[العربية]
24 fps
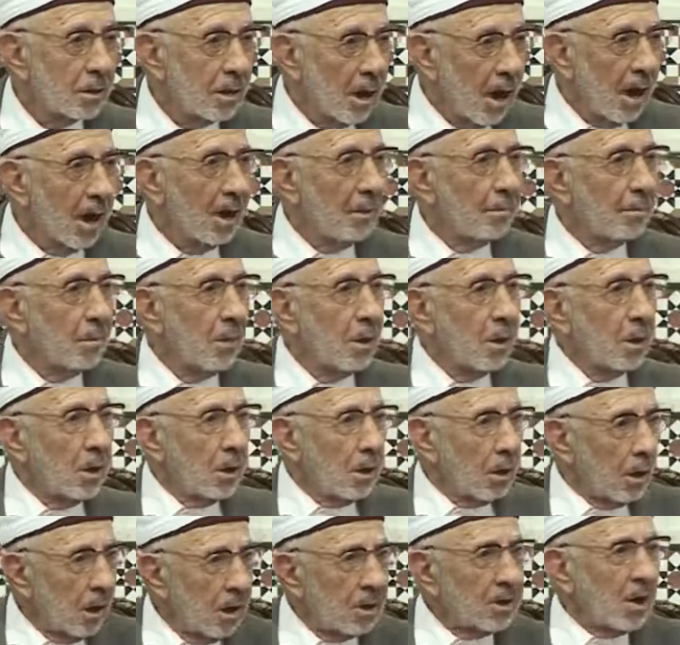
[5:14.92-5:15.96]
نعم
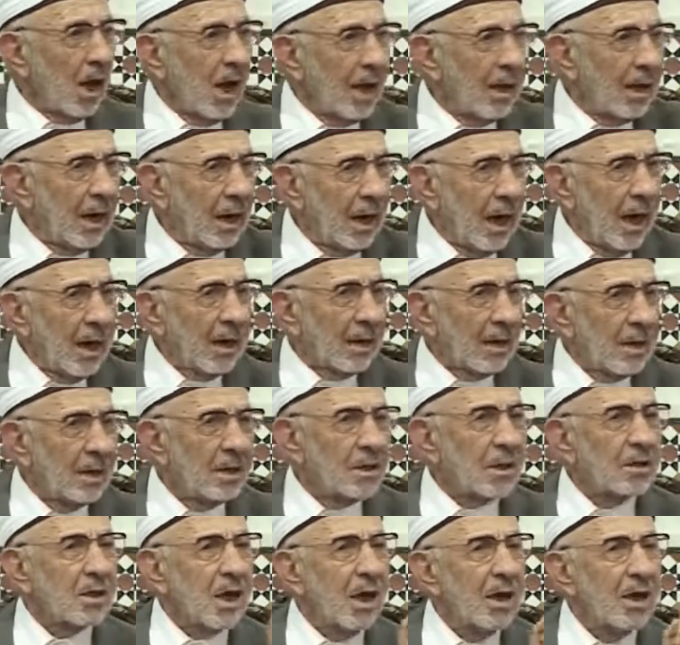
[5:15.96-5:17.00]
اجعل
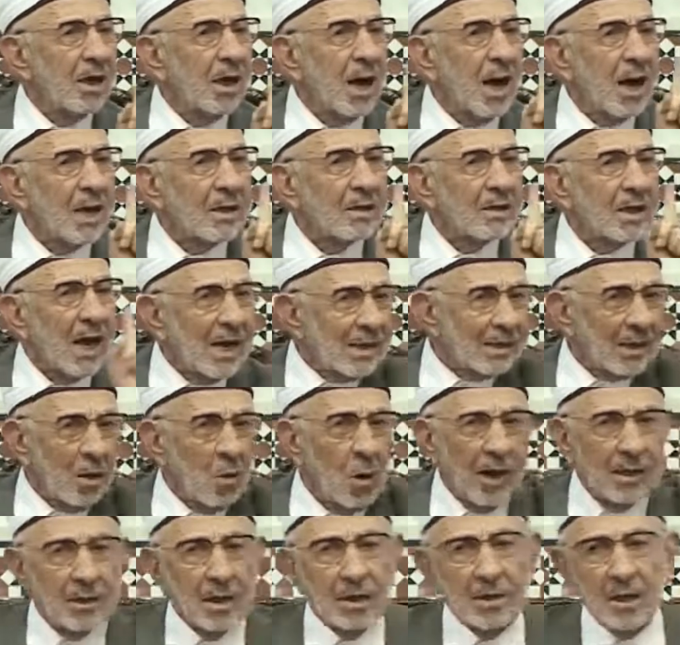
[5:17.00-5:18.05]
العقيدة هي أساس
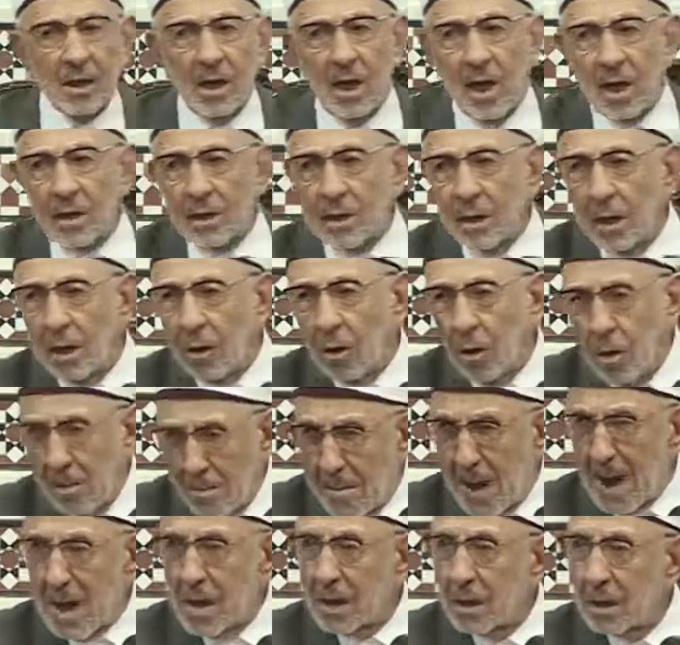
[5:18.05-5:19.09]
وحدة هذه
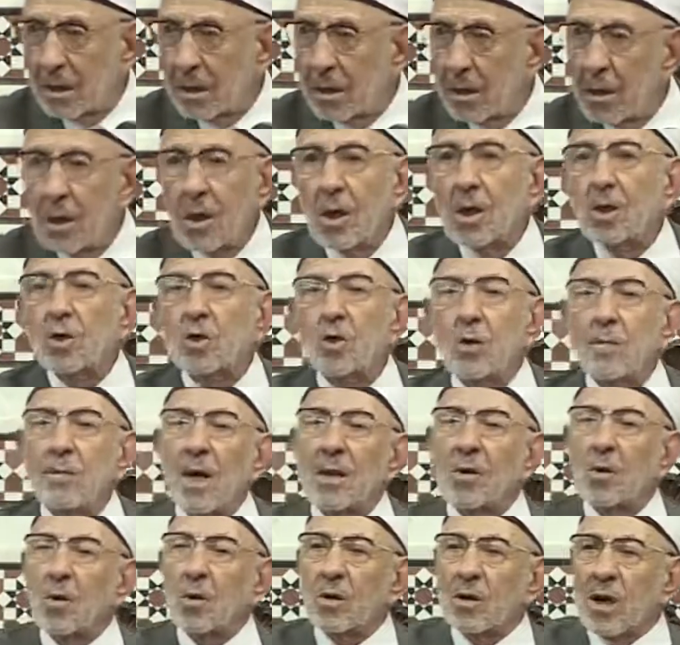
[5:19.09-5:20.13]
الأمة ثم
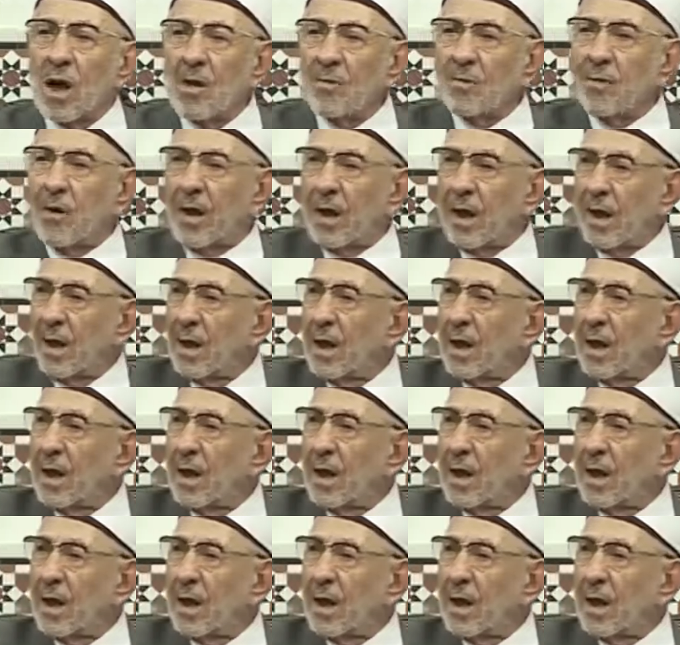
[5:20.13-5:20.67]
انظر كيف